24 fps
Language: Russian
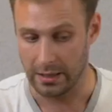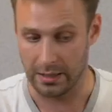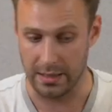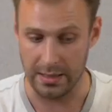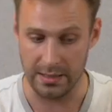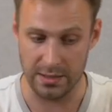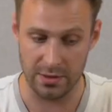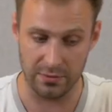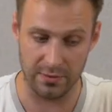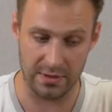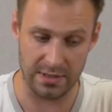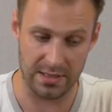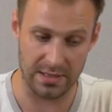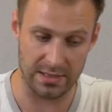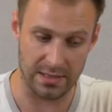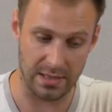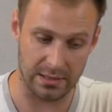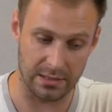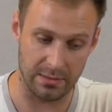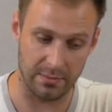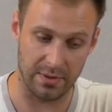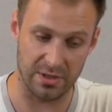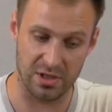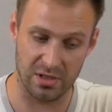Если у вас, не
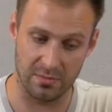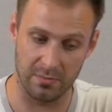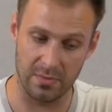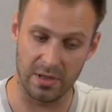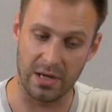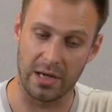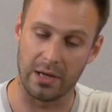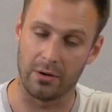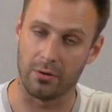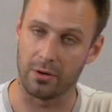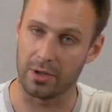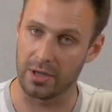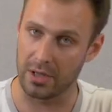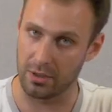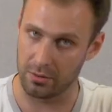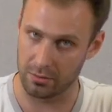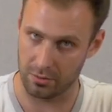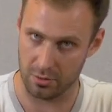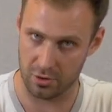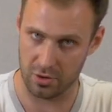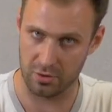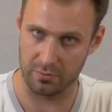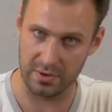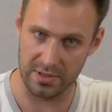знаю, там HDMI, окей,
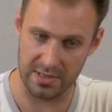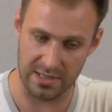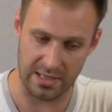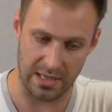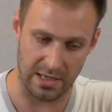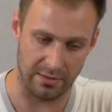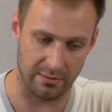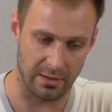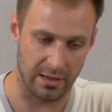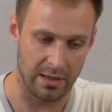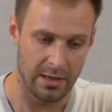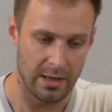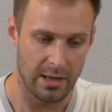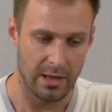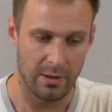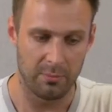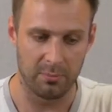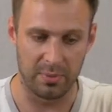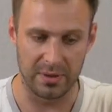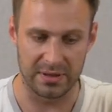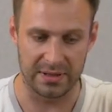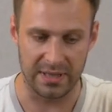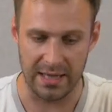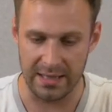он должен быть слева.
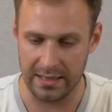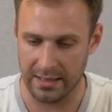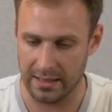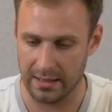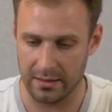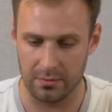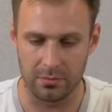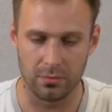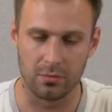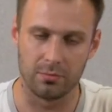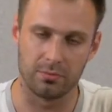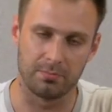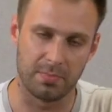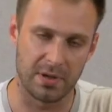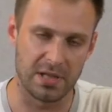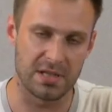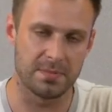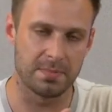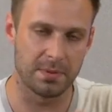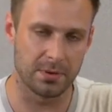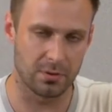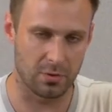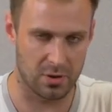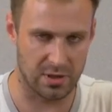Питание, ну, в
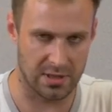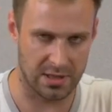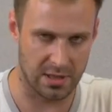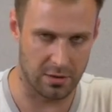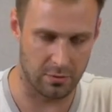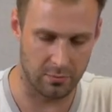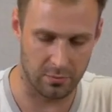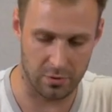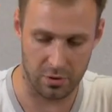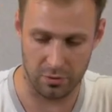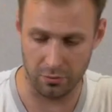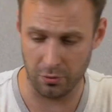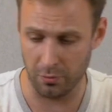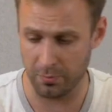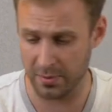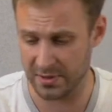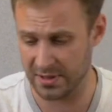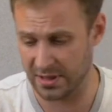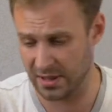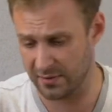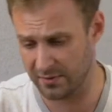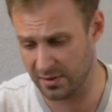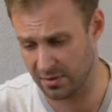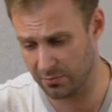принципе, тоже слева можно. Ну,
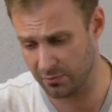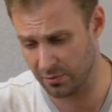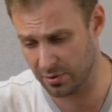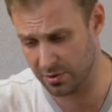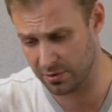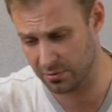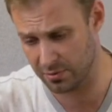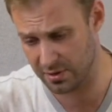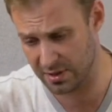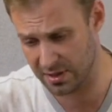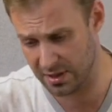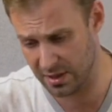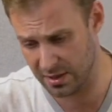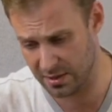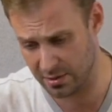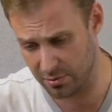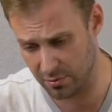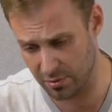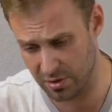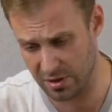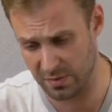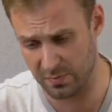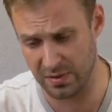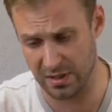поставьте вот здесь
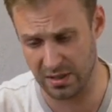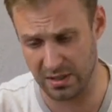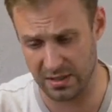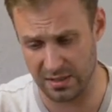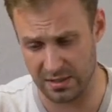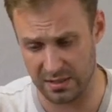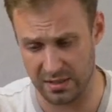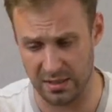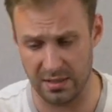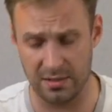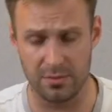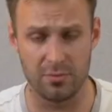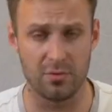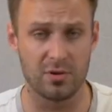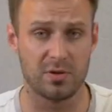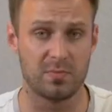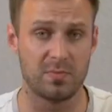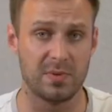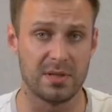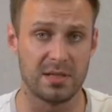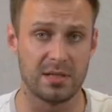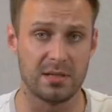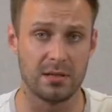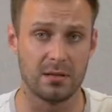USB и здесь
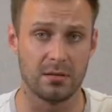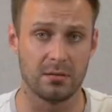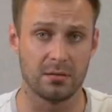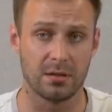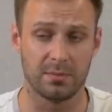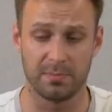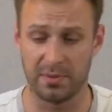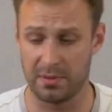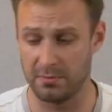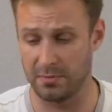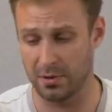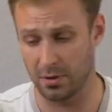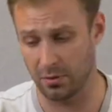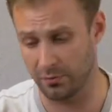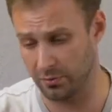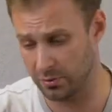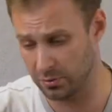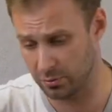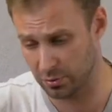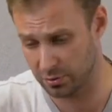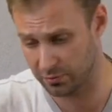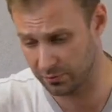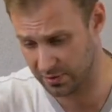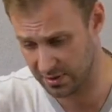USB-C, к примеру.
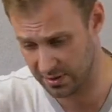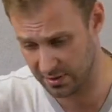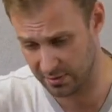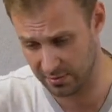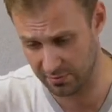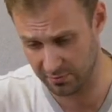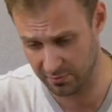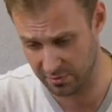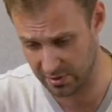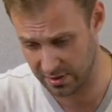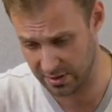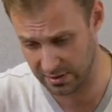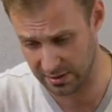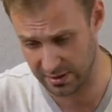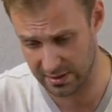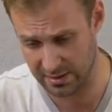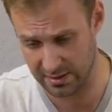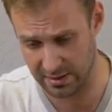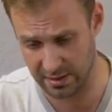Вот тут, вот, вот с этой